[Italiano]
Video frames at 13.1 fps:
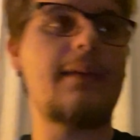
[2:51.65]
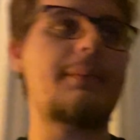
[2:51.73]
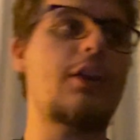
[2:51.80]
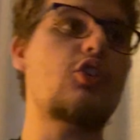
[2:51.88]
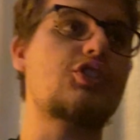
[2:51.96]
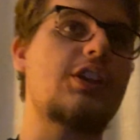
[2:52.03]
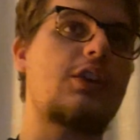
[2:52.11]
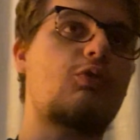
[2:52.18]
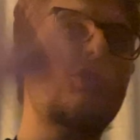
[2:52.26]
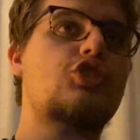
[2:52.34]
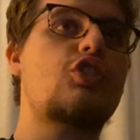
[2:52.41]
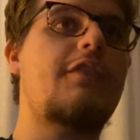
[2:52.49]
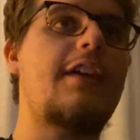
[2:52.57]
però se
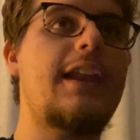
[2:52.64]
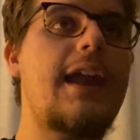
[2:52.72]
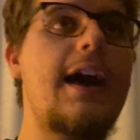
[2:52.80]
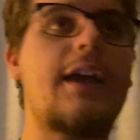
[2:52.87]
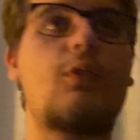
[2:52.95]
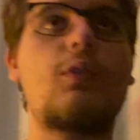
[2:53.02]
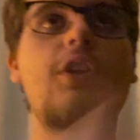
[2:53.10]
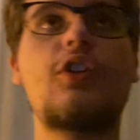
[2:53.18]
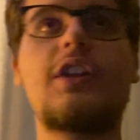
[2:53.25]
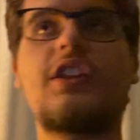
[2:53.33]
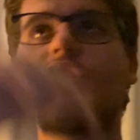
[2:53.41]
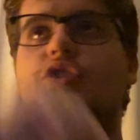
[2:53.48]
questo va là e quello e i